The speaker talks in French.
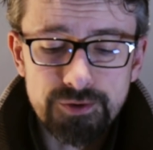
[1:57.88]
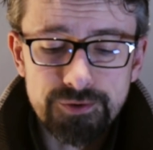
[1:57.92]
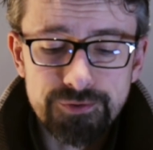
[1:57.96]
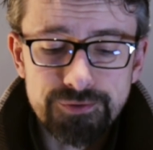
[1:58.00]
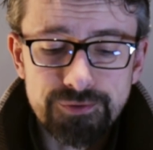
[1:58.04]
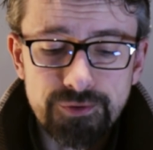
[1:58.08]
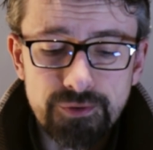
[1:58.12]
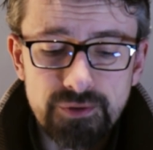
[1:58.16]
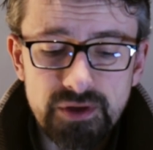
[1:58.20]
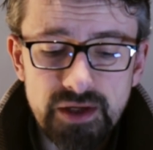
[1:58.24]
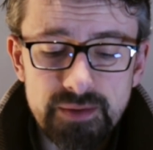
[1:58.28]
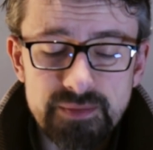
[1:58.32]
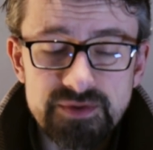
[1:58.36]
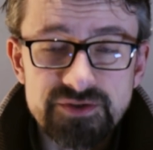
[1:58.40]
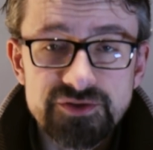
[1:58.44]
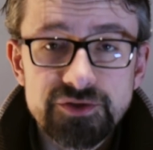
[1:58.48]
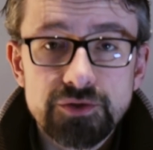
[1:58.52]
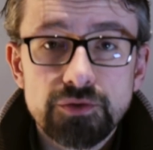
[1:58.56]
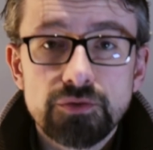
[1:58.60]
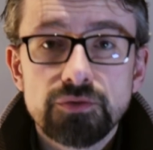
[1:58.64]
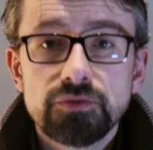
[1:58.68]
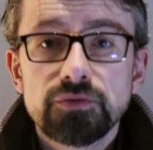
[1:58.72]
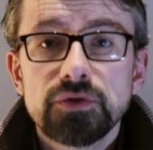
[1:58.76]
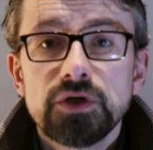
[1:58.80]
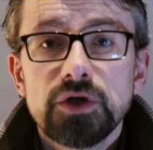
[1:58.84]
dans
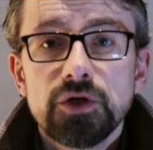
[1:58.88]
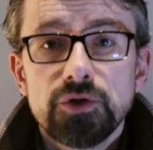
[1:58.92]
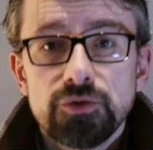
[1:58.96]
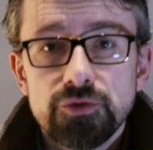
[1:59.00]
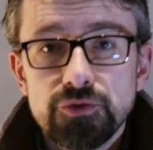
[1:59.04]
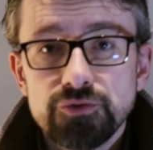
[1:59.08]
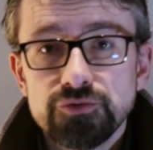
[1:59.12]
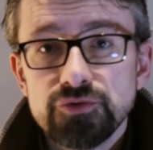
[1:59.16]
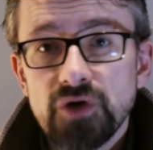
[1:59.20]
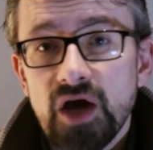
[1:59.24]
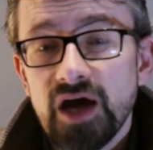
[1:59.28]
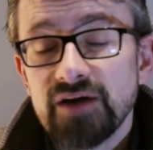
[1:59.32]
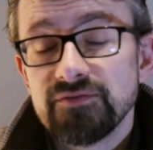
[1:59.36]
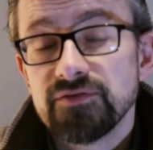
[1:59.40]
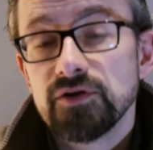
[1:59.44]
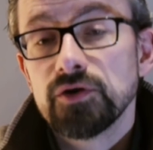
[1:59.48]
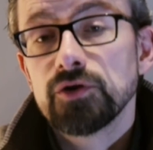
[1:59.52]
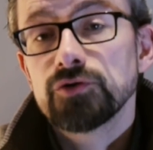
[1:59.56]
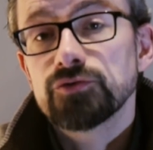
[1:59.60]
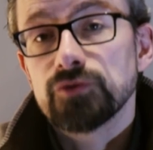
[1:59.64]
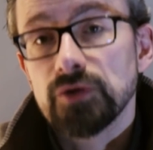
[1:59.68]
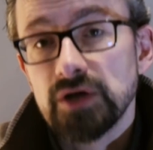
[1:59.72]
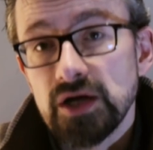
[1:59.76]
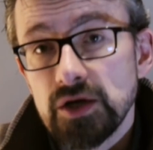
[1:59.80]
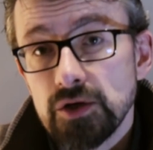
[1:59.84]
l'émission une heure
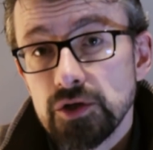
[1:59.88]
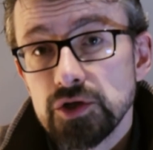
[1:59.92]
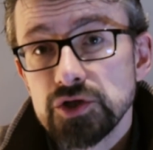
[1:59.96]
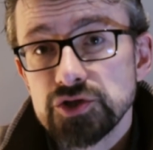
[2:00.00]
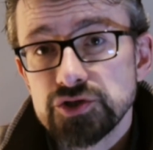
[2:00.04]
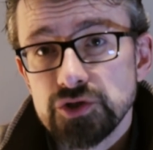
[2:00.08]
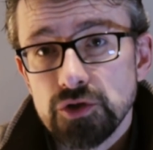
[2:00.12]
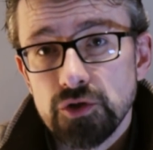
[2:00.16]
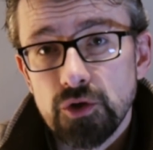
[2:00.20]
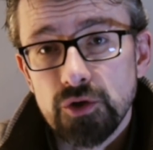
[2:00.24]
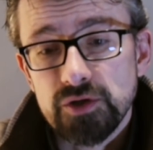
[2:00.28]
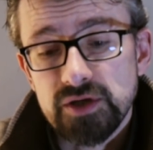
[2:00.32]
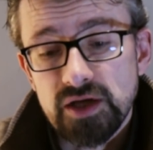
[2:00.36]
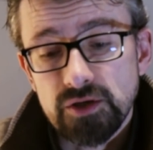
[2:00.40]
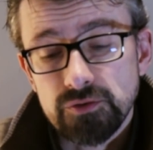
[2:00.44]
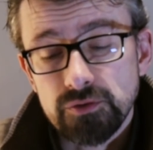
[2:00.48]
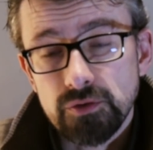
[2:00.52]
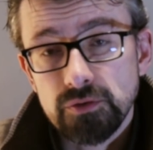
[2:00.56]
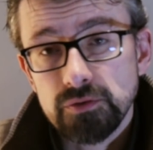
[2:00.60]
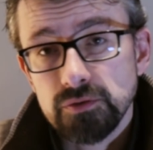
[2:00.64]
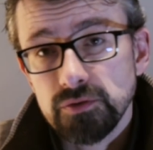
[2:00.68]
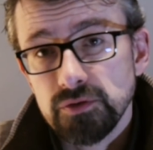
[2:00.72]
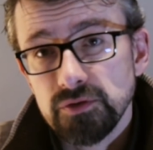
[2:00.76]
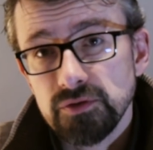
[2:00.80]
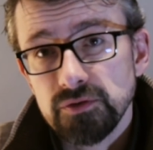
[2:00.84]
avant, dans les loges, en
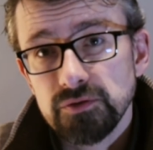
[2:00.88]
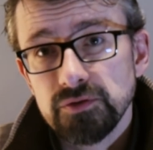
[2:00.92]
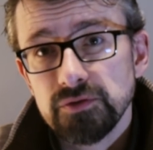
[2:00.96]
regardant